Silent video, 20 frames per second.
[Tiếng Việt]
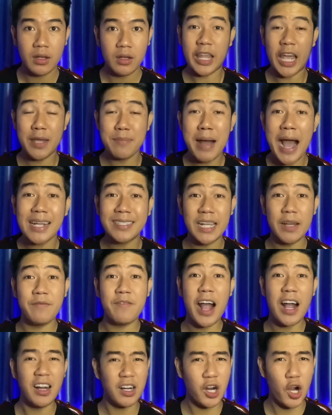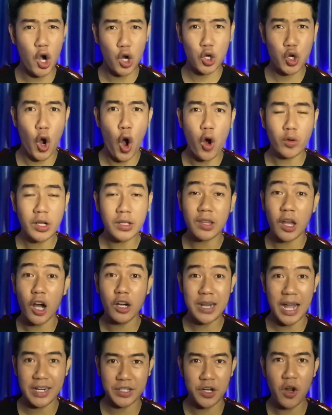Thì bà sẽ vặn ngược cổ nó từ
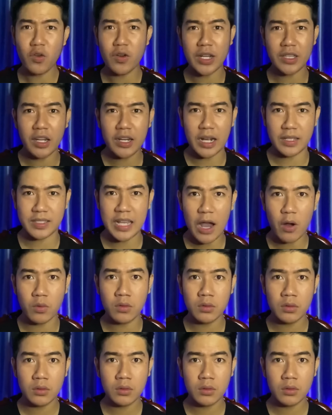đằng trước ra tới đằng sau